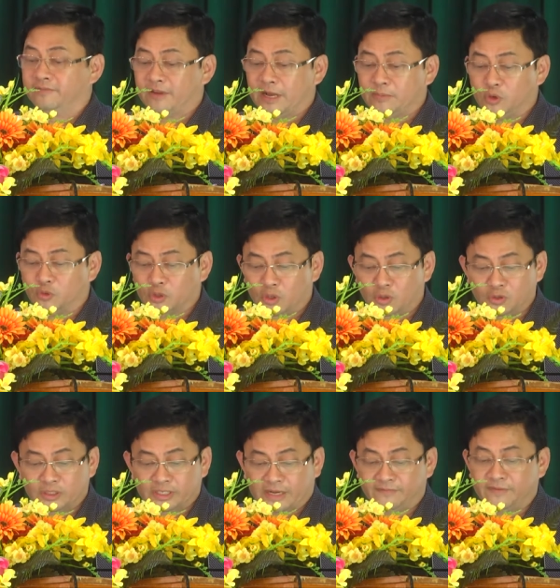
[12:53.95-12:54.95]
và một số
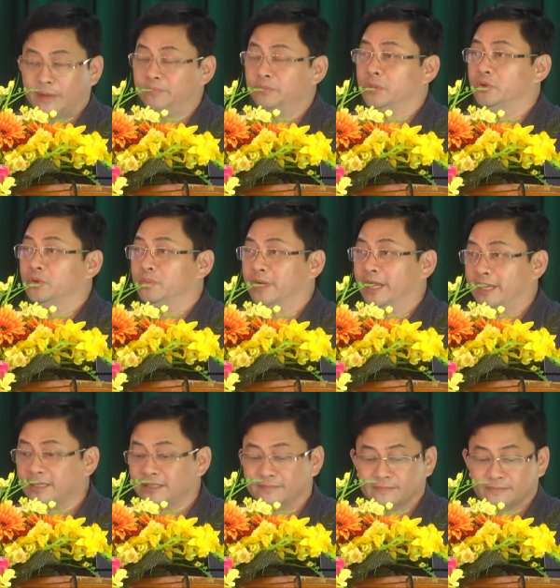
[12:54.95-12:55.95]
sản phẩm tiêu dùng
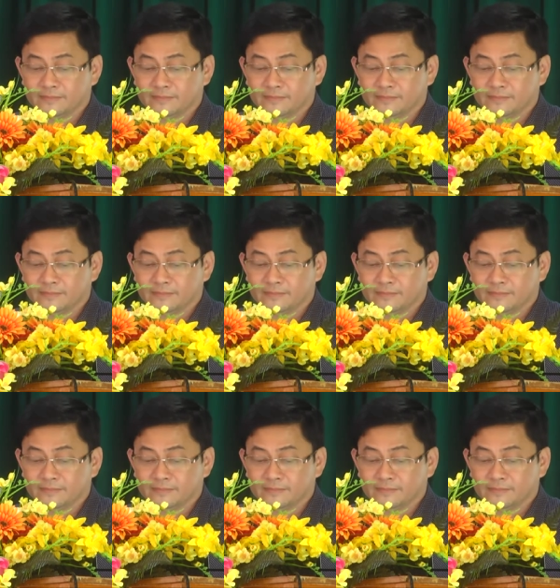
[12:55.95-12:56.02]
khác.